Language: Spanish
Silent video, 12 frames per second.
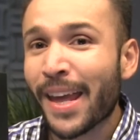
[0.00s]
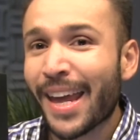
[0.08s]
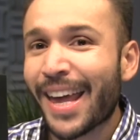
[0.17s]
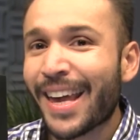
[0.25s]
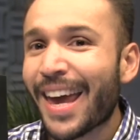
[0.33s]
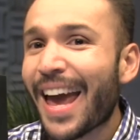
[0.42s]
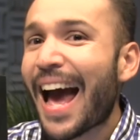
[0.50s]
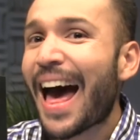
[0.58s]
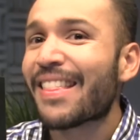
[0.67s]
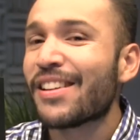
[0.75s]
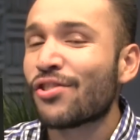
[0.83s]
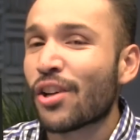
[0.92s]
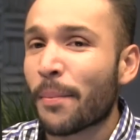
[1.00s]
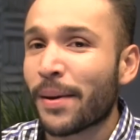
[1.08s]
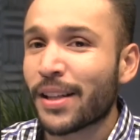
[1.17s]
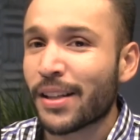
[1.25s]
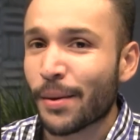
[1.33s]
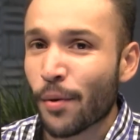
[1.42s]
es que
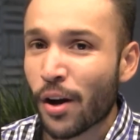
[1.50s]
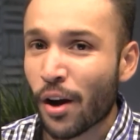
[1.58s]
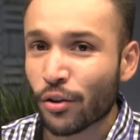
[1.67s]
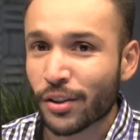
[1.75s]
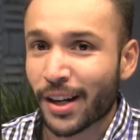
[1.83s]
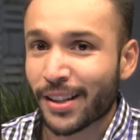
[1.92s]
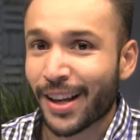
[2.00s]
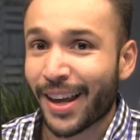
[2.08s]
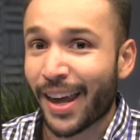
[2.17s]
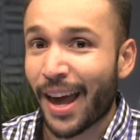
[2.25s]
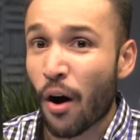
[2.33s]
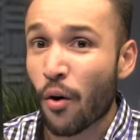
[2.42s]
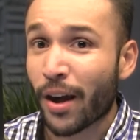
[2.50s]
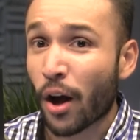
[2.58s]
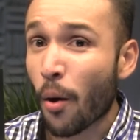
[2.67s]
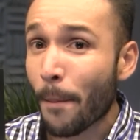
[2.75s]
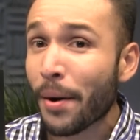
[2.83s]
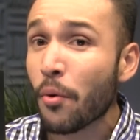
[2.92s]
adicionalmente tenemos que contarte que aunque
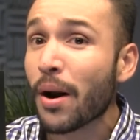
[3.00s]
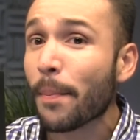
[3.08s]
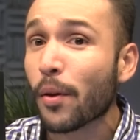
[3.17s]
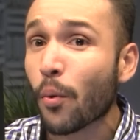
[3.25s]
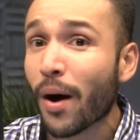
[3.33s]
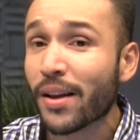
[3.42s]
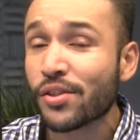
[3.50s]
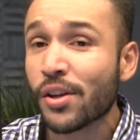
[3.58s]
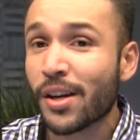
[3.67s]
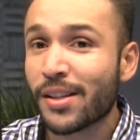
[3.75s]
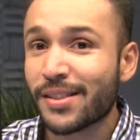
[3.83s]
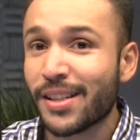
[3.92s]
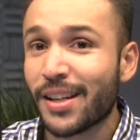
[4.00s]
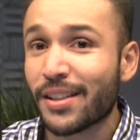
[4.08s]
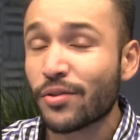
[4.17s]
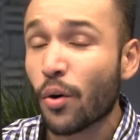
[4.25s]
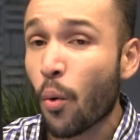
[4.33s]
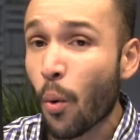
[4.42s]
compres un Apple Watch
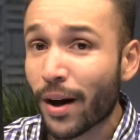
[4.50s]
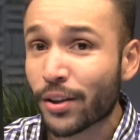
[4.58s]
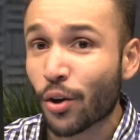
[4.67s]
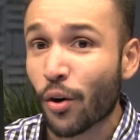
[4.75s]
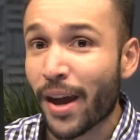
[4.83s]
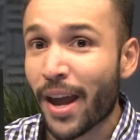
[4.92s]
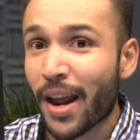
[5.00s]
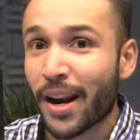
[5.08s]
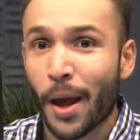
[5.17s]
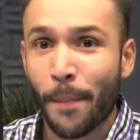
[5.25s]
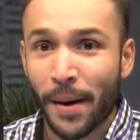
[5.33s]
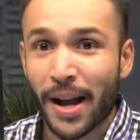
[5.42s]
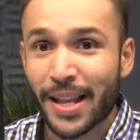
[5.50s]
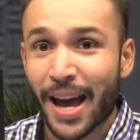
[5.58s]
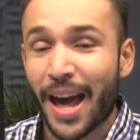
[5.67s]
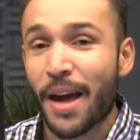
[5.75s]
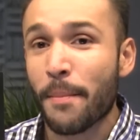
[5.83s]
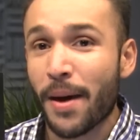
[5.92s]
Series 4 en España,
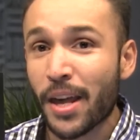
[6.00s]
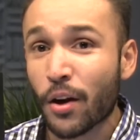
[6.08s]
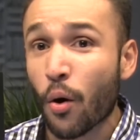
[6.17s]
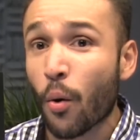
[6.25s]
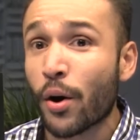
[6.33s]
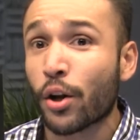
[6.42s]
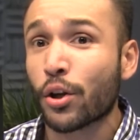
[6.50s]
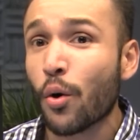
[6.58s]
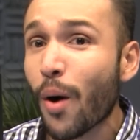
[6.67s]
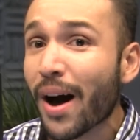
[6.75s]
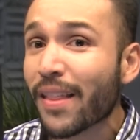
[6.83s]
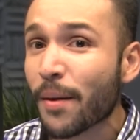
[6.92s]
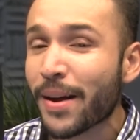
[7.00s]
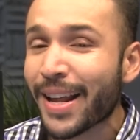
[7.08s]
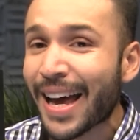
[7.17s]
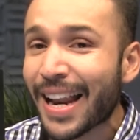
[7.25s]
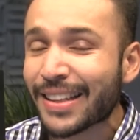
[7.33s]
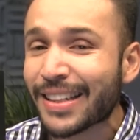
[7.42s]
España, en México o en otro lugar de
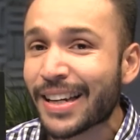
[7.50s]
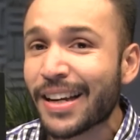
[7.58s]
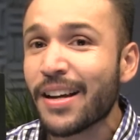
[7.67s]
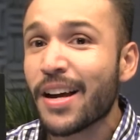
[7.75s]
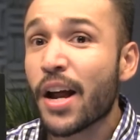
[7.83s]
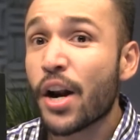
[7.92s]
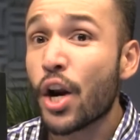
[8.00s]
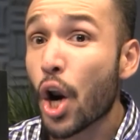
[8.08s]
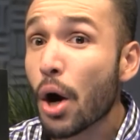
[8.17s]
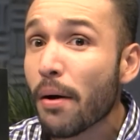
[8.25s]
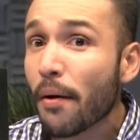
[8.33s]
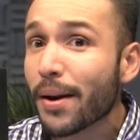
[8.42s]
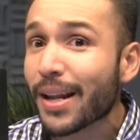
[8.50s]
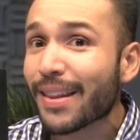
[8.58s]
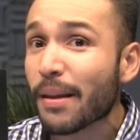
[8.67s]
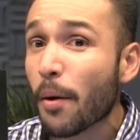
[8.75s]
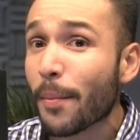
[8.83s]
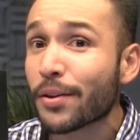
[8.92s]
América Latina, no va a venir
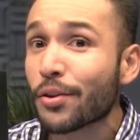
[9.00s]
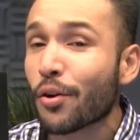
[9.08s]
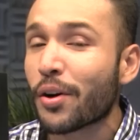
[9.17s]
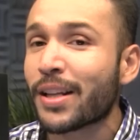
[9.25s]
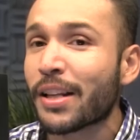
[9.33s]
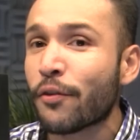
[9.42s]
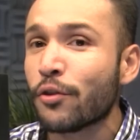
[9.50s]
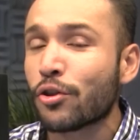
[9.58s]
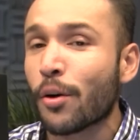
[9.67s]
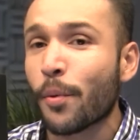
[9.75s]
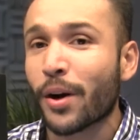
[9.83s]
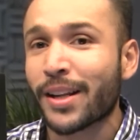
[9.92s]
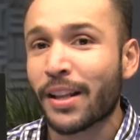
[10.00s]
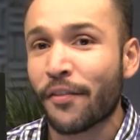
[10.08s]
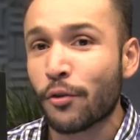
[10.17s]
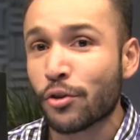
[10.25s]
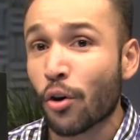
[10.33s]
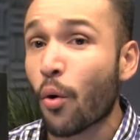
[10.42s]
de momento con esta función porque esta
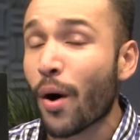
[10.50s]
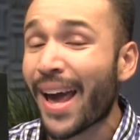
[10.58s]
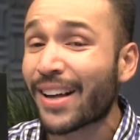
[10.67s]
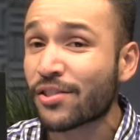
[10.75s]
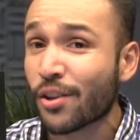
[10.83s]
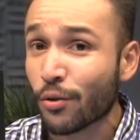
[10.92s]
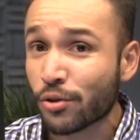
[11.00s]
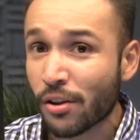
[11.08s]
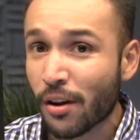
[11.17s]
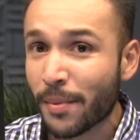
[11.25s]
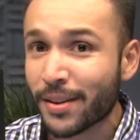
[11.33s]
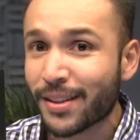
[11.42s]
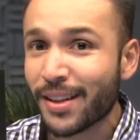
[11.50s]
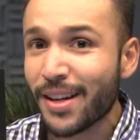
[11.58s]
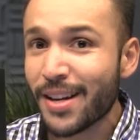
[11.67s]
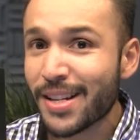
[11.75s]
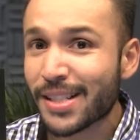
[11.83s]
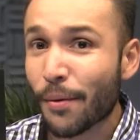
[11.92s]
función exclusivamente
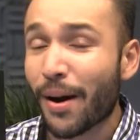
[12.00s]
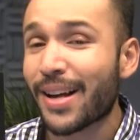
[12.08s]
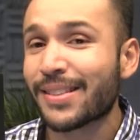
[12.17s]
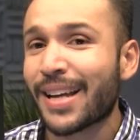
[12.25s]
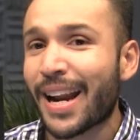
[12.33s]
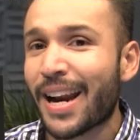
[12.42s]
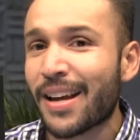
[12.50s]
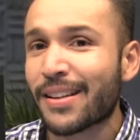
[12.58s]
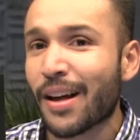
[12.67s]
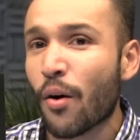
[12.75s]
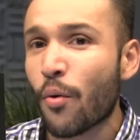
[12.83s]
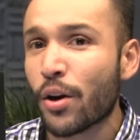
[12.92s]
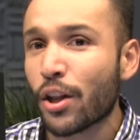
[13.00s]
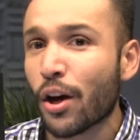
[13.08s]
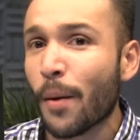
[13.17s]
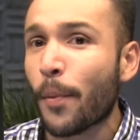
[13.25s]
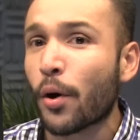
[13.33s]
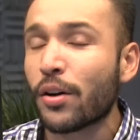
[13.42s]
se va a lanzar en Estados
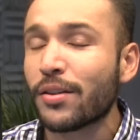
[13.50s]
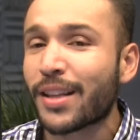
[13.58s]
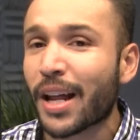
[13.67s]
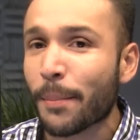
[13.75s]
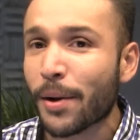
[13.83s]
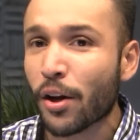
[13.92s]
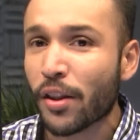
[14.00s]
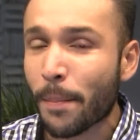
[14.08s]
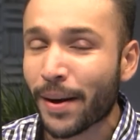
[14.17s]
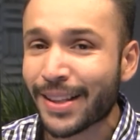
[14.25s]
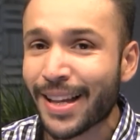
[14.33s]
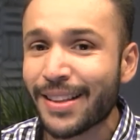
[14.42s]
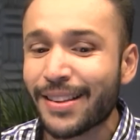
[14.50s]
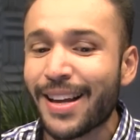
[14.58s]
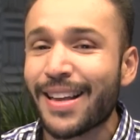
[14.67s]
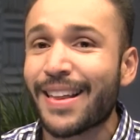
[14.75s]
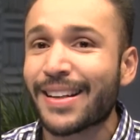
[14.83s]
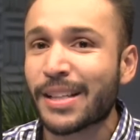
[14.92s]
Unidos por términos de patentes
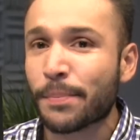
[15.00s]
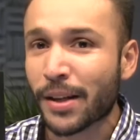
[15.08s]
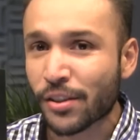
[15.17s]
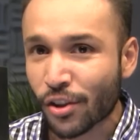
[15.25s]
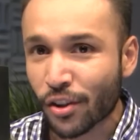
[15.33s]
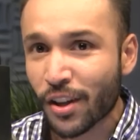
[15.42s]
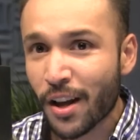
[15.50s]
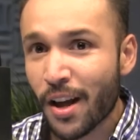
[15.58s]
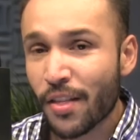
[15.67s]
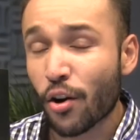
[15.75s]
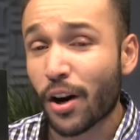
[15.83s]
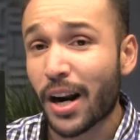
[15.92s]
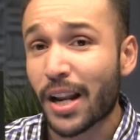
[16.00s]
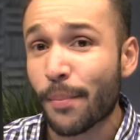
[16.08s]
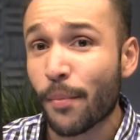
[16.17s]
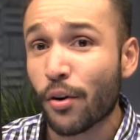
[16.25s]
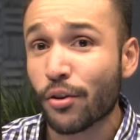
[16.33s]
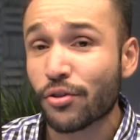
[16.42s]
y de aceptación de
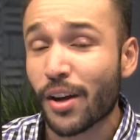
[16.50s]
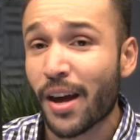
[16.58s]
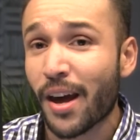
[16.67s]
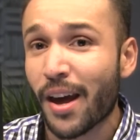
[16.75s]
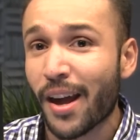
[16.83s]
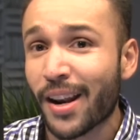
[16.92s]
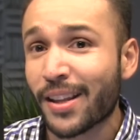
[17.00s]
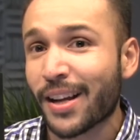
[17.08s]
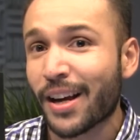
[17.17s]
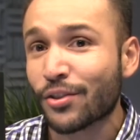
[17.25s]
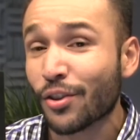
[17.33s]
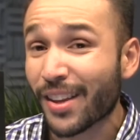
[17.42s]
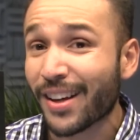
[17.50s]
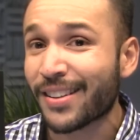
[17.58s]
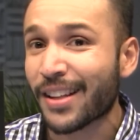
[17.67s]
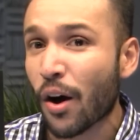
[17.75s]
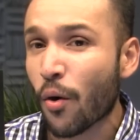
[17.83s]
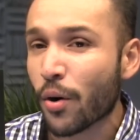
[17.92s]
organismos, eh, en este caso de
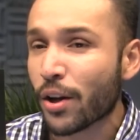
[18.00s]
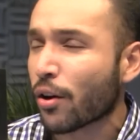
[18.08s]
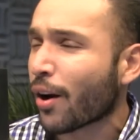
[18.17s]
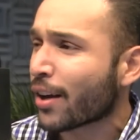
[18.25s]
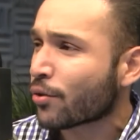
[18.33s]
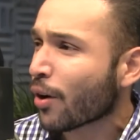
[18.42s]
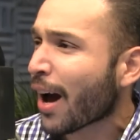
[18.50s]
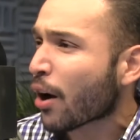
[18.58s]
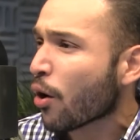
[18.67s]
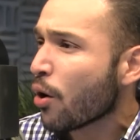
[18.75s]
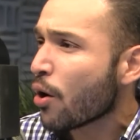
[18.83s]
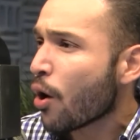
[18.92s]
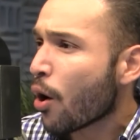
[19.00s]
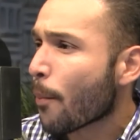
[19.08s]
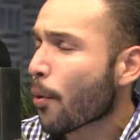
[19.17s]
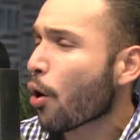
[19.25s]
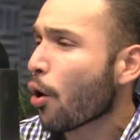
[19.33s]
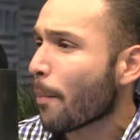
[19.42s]
Estados Unidos. Esto es algo un
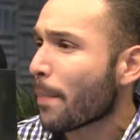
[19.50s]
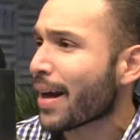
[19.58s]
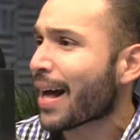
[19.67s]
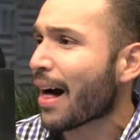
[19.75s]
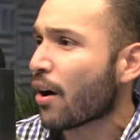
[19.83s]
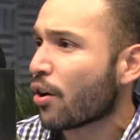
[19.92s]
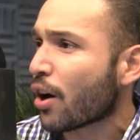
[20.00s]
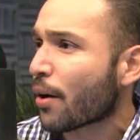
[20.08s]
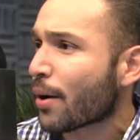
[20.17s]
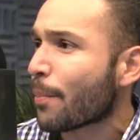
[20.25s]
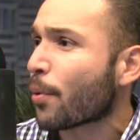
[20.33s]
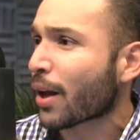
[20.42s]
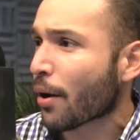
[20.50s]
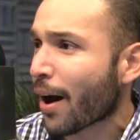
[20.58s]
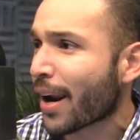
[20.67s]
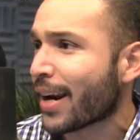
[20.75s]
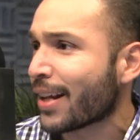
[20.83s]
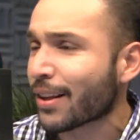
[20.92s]
poco complicado, ¿no, Gabriel? Porque
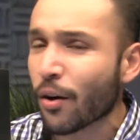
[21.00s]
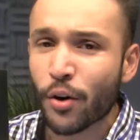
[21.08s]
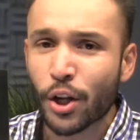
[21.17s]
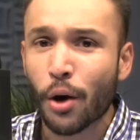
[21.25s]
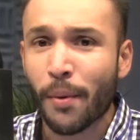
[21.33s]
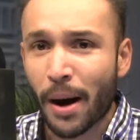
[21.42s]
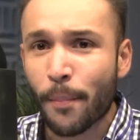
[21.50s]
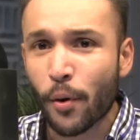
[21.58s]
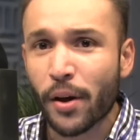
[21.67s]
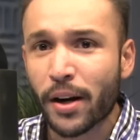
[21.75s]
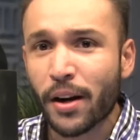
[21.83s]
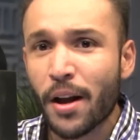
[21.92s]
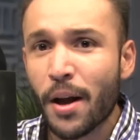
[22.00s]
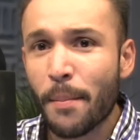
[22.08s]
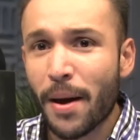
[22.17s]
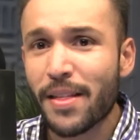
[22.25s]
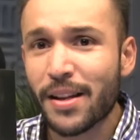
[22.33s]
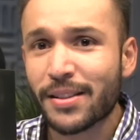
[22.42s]
vale, en Estados Unidos van a poder
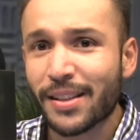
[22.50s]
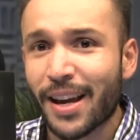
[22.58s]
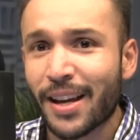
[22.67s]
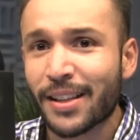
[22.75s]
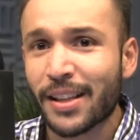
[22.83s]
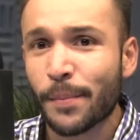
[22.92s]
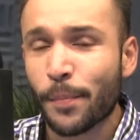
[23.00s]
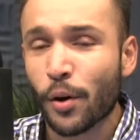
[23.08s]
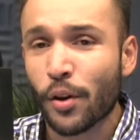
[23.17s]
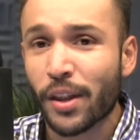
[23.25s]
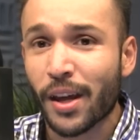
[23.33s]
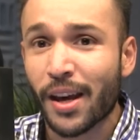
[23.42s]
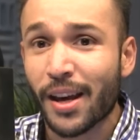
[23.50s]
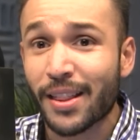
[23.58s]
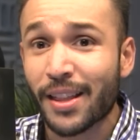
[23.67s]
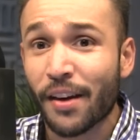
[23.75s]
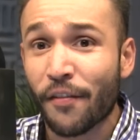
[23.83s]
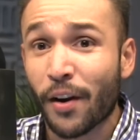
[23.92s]
medirse este tipo de,
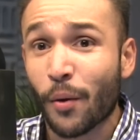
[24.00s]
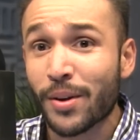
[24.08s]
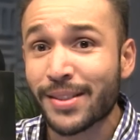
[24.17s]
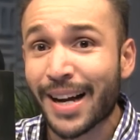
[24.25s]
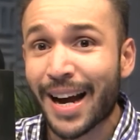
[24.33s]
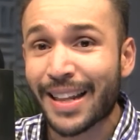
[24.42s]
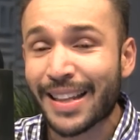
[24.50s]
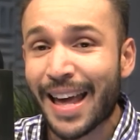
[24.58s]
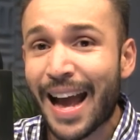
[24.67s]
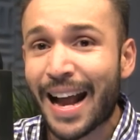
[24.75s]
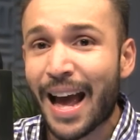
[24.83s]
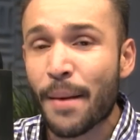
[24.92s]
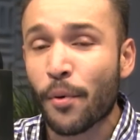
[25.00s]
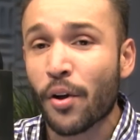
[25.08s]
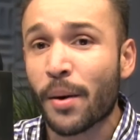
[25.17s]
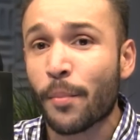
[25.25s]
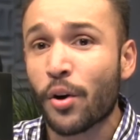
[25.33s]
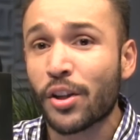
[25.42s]
de frecuencia cardíaca y
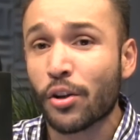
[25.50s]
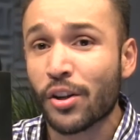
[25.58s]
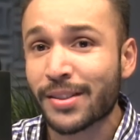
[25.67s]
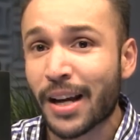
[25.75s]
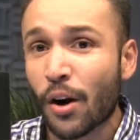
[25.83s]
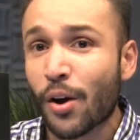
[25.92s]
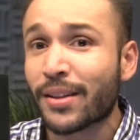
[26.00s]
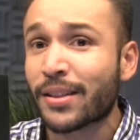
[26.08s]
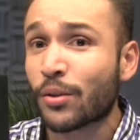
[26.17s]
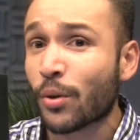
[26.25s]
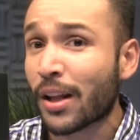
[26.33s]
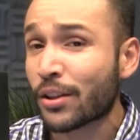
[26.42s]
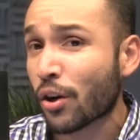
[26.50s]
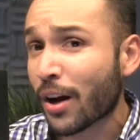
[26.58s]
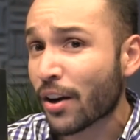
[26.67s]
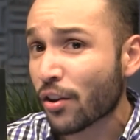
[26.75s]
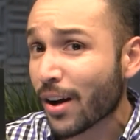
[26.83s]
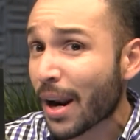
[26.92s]
poder monitorizarlo y hacer tu
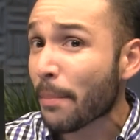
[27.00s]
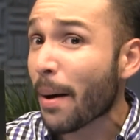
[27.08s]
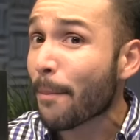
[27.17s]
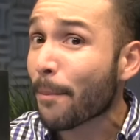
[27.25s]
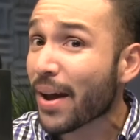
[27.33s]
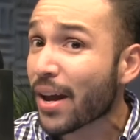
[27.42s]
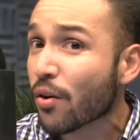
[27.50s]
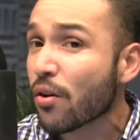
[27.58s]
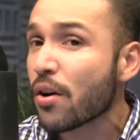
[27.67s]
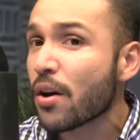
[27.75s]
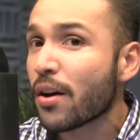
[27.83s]
electrocardiograma, pero